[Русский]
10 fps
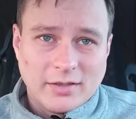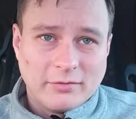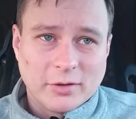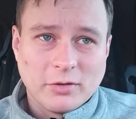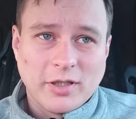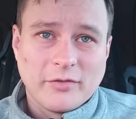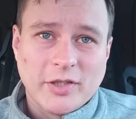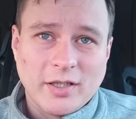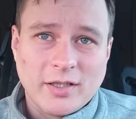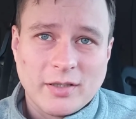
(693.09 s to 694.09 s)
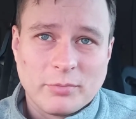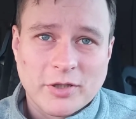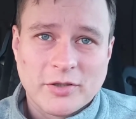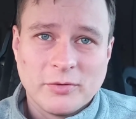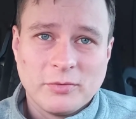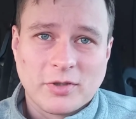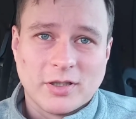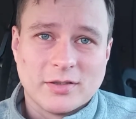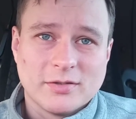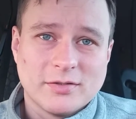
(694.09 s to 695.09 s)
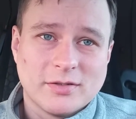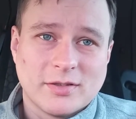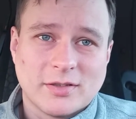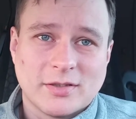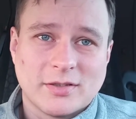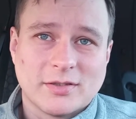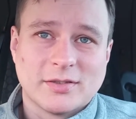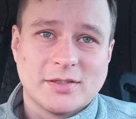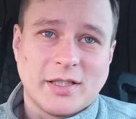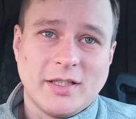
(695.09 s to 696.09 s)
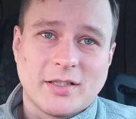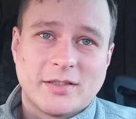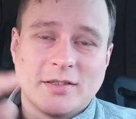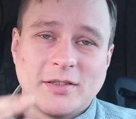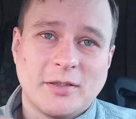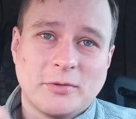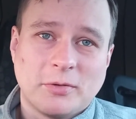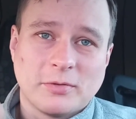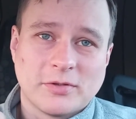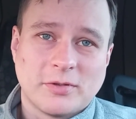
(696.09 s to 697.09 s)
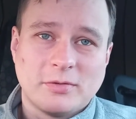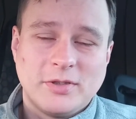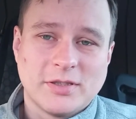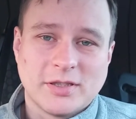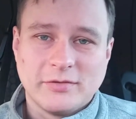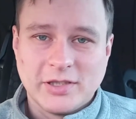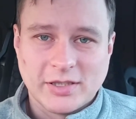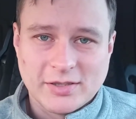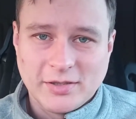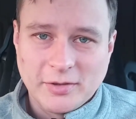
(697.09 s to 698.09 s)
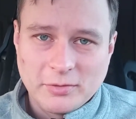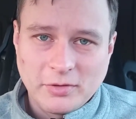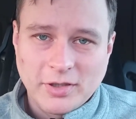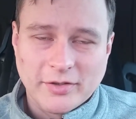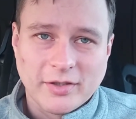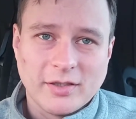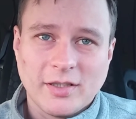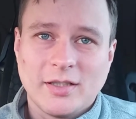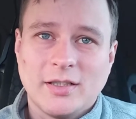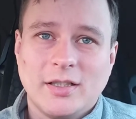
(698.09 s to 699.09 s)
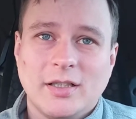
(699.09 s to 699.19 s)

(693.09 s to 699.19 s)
В итоге вся процедура э, заехать на территорию, загрузиться и выехать с территории заняла,